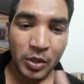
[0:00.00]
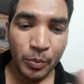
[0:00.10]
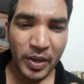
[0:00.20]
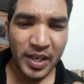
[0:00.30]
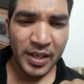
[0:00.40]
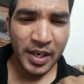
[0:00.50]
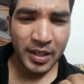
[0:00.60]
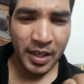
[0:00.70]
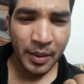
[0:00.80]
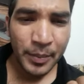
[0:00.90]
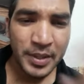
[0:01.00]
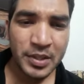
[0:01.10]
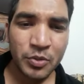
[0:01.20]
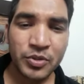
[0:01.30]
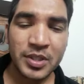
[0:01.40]
पारा डॉक्टर हमेशा
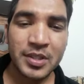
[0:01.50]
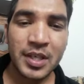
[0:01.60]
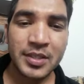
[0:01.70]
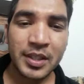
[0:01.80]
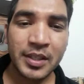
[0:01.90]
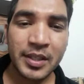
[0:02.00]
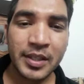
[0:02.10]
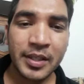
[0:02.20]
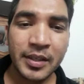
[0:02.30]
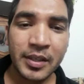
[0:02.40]
उसके साथ चलते थे